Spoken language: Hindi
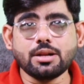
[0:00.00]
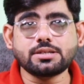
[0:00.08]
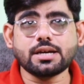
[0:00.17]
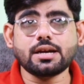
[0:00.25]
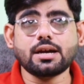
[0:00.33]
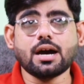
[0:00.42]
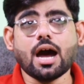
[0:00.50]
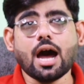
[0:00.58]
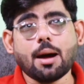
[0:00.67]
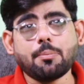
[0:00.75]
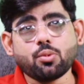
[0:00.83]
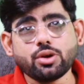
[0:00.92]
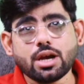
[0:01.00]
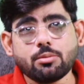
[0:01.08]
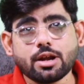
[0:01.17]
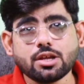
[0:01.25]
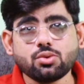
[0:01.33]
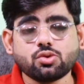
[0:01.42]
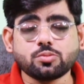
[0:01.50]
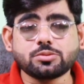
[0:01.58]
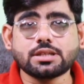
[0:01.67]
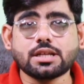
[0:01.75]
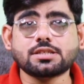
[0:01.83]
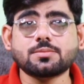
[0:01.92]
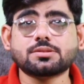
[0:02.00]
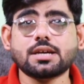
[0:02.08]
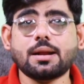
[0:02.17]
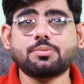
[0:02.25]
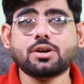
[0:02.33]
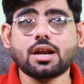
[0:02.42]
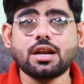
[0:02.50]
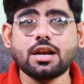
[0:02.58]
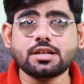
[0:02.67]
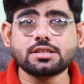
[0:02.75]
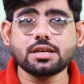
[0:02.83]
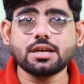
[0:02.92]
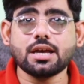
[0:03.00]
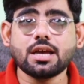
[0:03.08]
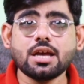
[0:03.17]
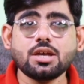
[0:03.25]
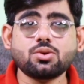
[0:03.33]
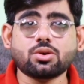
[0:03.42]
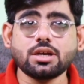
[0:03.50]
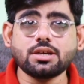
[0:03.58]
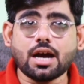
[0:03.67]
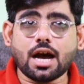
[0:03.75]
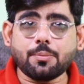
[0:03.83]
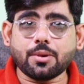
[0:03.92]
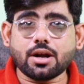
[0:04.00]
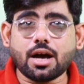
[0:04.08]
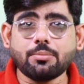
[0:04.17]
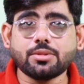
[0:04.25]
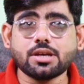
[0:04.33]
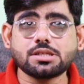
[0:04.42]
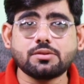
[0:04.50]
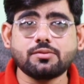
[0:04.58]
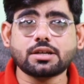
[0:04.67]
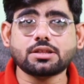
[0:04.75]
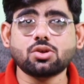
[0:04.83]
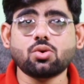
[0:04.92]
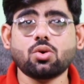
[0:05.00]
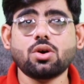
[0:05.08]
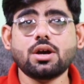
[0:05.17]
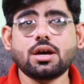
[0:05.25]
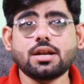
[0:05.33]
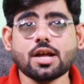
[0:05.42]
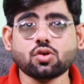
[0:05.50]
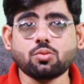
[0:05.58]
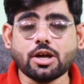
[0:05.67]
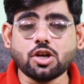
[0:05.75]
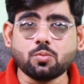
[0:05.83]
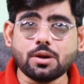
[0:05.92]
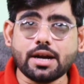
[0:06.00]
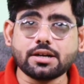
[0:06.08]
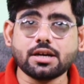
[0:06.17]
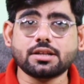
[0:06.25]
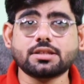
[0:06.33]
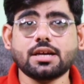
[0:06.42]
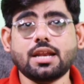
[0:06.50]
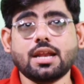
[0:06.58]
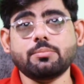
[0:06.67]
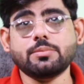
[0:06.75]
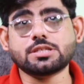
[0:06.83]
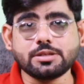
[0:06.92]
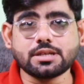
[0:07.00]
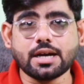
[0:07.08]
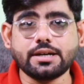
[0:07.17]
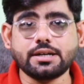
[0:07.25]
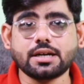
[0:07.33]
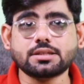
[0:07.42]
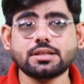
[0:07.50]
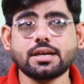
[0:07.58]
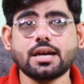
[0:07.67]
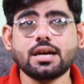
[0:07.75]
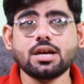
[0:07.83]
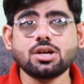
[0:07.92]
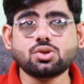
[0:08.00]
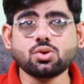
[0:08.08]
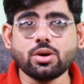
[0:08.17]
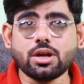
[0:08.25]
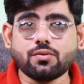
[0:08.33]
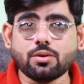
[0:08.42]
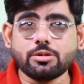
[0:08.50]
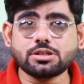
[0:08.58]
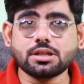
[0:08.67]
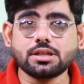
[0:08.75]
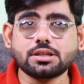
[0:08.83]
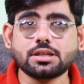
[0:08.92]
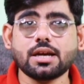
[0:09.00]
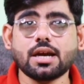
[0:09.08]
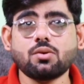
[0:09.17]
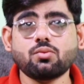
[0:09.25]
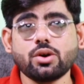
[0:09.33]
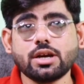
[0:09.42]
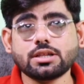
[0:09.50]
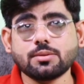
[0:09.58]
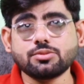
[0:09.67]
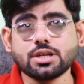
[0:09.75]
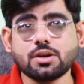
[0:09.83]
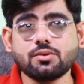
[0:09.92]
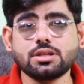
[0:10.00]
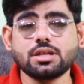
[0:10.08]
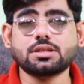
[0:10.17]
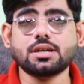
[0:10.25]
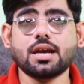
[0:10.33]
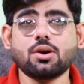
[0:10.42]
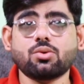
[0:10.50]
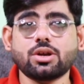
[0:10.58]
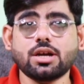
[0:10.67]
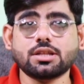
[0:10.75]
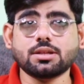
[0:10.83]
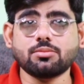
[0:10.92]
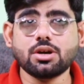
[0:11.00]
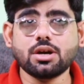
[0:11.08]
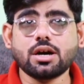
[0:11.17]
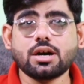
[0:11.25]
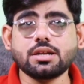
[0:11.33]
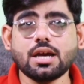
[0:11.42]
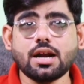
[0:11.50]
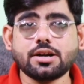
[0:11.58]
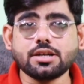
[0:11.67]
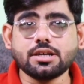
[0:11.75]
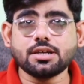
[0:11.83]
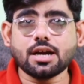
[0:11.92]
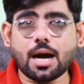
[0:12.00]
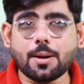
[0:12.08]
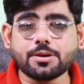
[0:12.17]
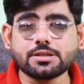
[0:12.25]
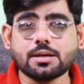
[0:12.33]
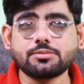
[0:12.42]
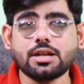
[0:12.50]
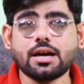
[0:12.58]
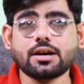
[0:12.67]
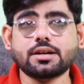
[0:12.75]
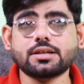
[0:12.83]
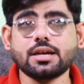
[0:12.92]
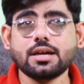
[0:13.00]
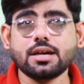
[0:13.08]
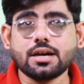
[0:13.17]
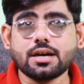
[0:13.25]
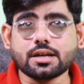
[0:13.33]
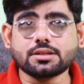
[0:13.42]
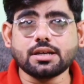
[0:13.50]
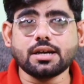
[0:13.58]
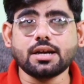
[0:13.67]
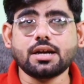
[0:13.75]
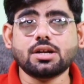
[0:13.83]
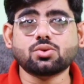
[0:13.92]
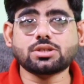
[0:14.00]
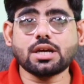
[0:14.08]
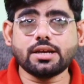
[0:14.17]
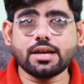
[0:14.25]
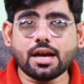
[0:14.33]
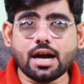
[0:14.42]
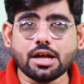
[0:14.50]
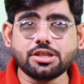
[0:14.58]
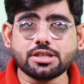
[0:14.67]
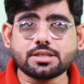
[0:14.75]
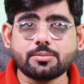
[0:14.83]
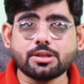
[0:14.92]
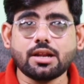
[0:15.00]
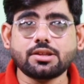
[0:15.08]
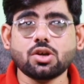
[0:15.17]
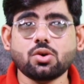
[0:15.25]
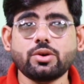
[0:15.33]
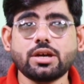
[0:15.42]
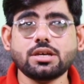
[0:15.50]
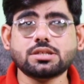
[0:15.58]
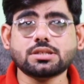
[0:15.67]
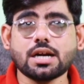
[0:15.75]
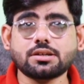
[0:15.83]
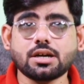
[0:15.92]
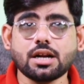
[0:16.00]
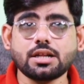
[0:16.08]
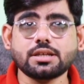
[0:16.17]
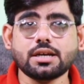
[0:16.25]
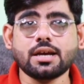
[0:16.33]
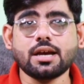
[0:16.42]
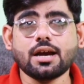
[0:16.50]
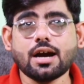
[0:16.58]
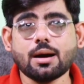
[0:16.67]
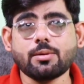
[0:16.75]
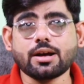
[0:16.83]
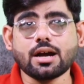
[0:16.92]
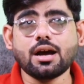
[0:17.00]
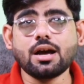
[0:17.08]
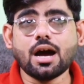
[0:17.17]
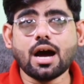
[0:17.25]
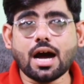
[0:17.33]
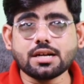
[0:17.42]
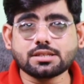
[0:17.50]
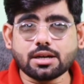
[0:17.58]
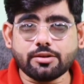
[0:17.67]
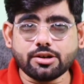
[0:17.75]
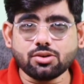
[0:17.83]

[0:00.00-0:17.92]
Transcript: मिल जाएगा आपको ये हमारा यूट्यूब चैनल सब्सक्राइब कर ही लेना चाहिए क्योंकि यहाँ पर हम किसी व्यक्ति को ना तो मैन्यूपुलेट करते हैं ना मिसगाइड करते हैं जो इन्फॉर्मेशन देते हैं वो एकदम जेन्युन देते हैं और एकदम रियलिटी आपके सामने ला करके रखते हैं तो चलिए अधिक समय लेते हुए स्टार्ट कर लेते हैं हमारा आज का